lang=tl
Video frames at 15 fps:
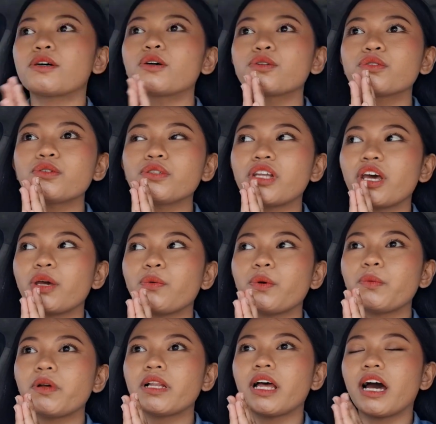So today we
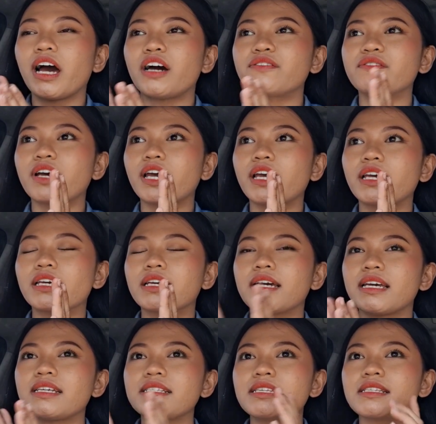will have a
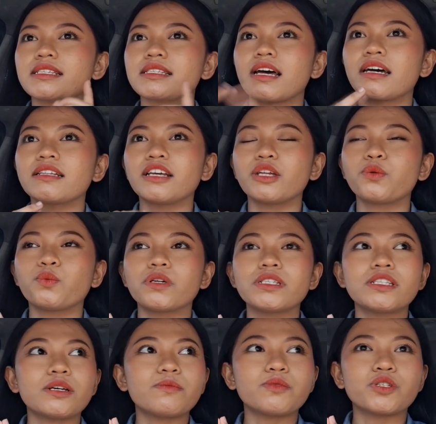case study in one
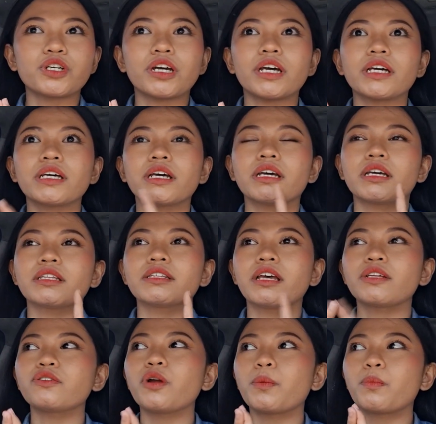subject,
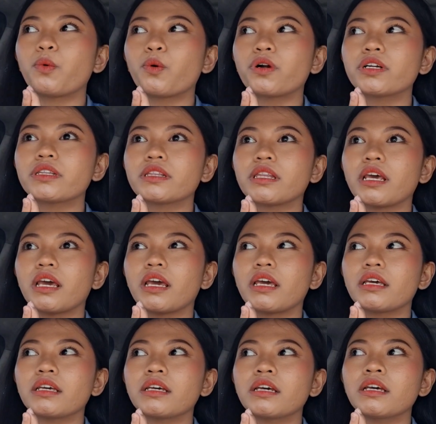then
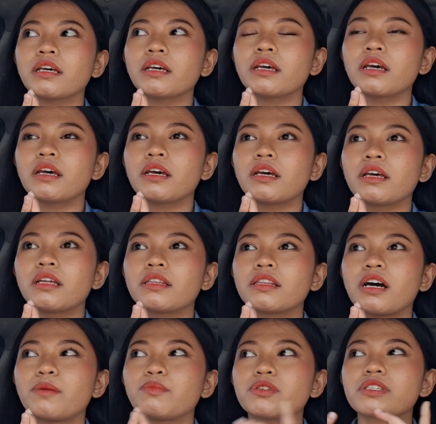reporting,
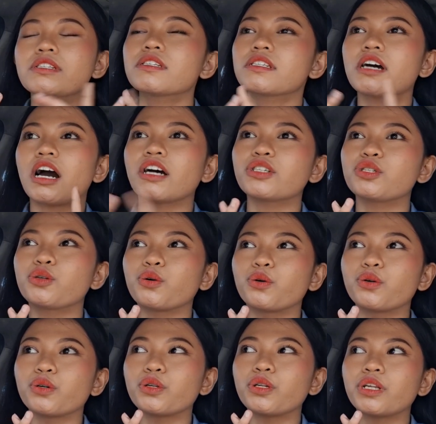tapos
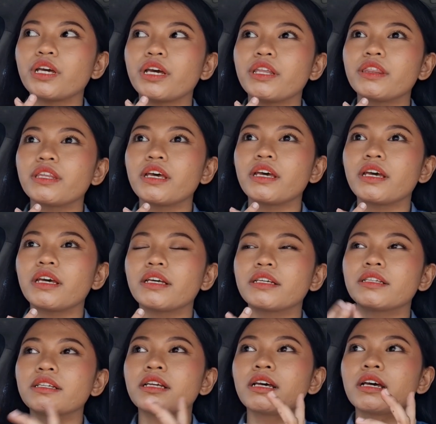discussion, and
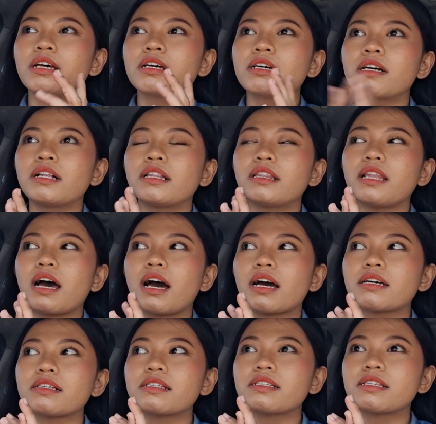then
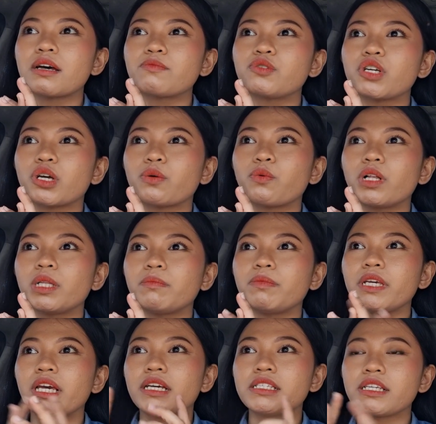last subject will
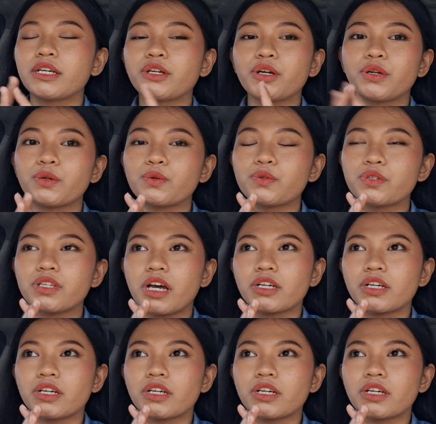be asynchronous